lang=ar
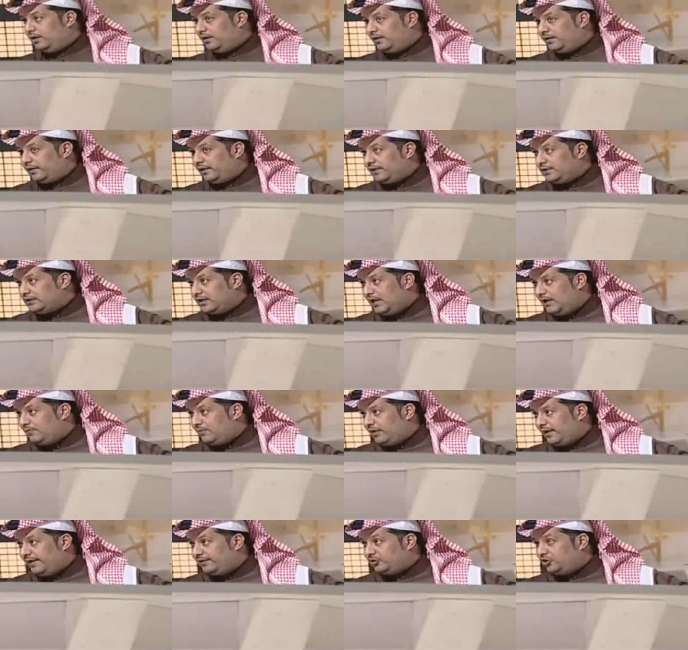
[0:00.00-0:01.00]
للرئيس
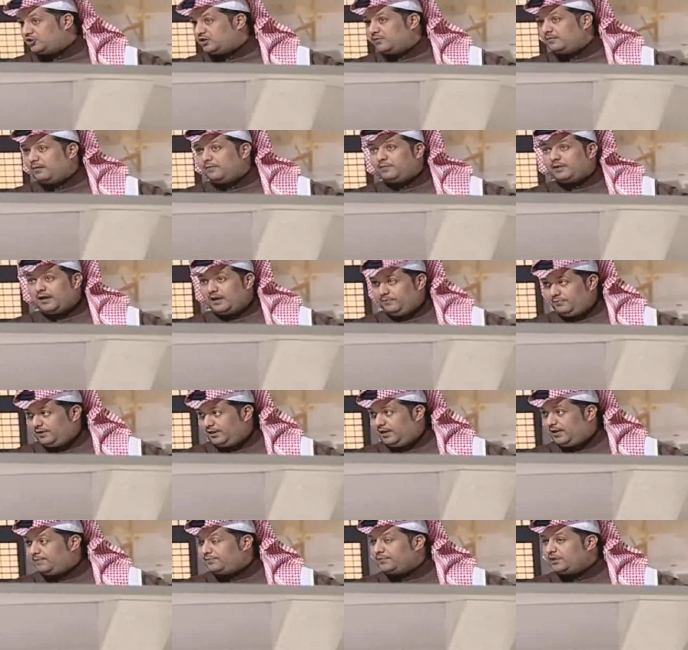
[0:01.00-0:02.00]
العام لرعاية الشباب
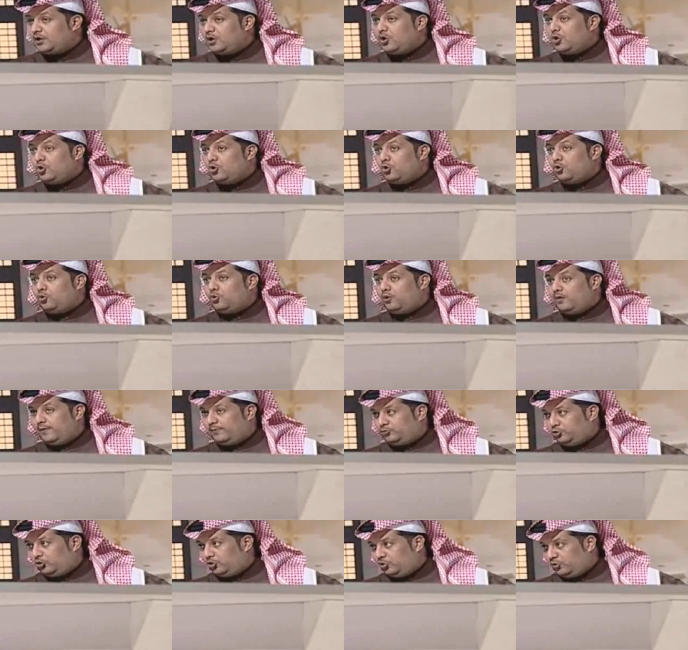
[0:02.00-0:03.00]
قبلها
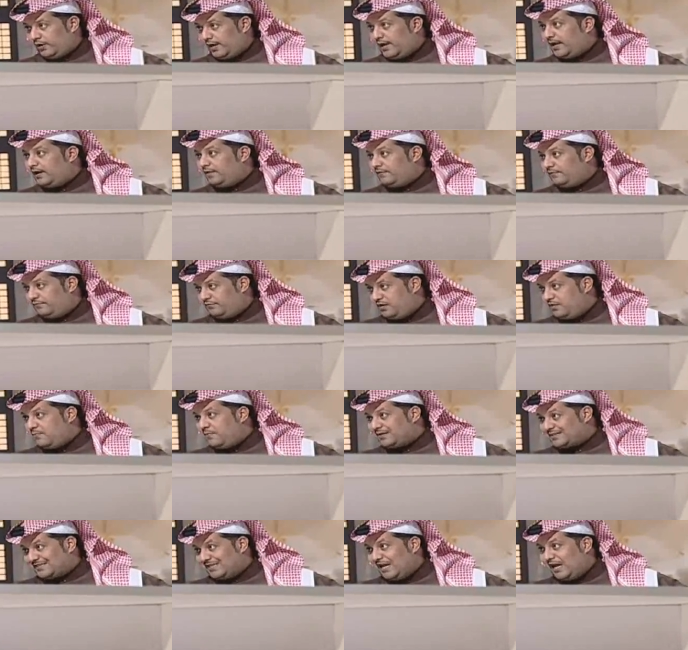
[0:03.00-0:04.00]
ويبدو أنه رأى في
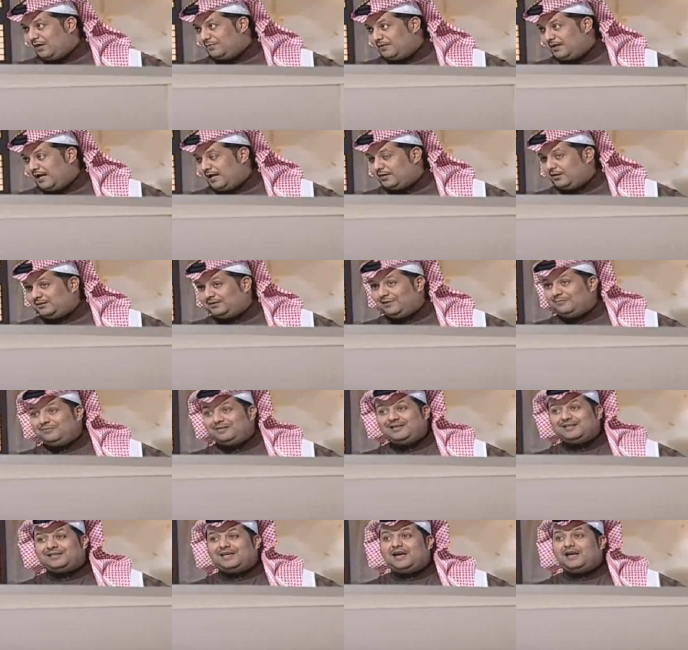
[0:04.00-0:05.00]
مصلحة من هذا
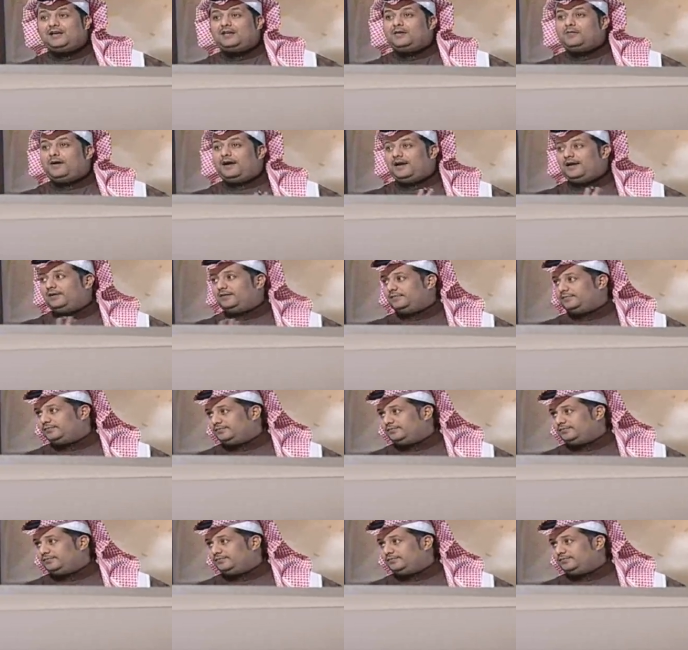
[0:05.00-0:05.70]
التمديد احنا معه